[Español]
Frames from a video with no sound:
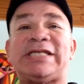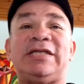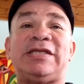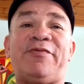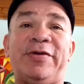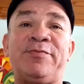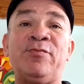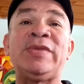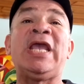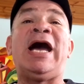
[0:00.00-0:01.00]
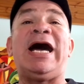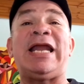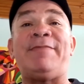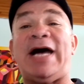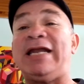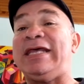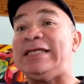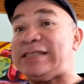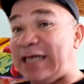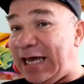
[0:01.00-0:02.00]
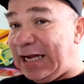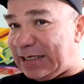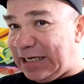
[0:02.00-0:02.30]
de Santa Fe. Al amanecer